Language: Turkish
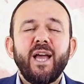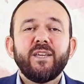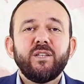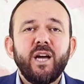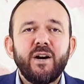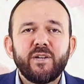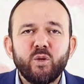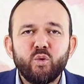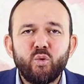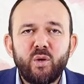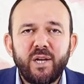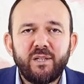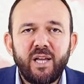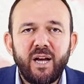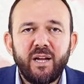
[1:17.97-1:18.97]
Ya
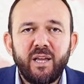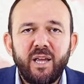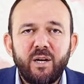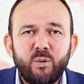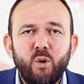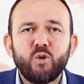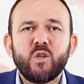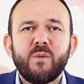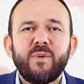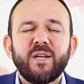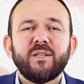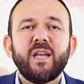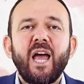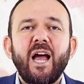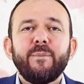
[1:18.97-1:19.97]
Resulallah o
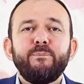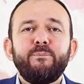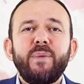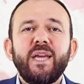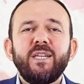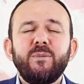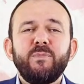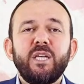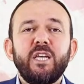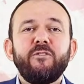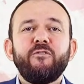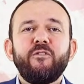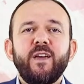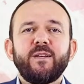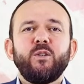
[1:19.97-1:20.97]
zaman benim
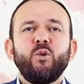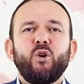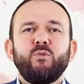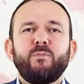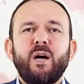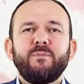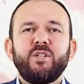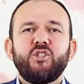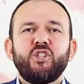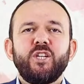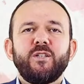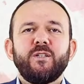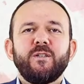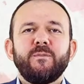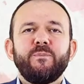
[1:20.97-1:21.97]
iffetli olmam
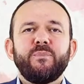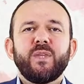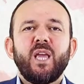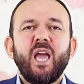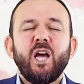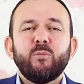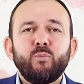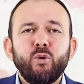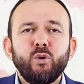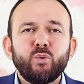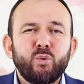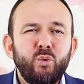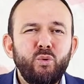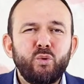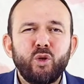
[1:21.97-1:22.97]
için,
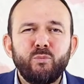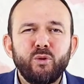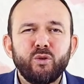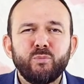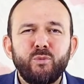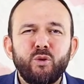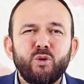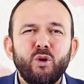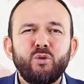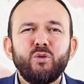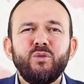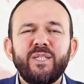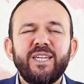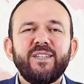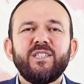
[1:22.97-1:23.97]
bu duygumun, bu
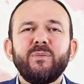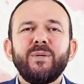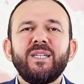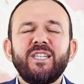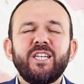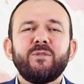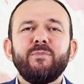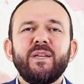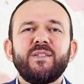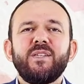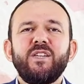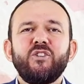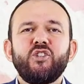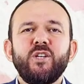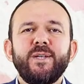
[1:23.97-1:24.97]
kötü niyetimin
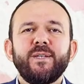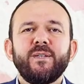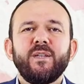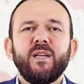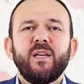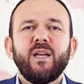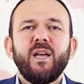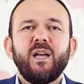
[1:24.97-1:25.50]
gitmesi için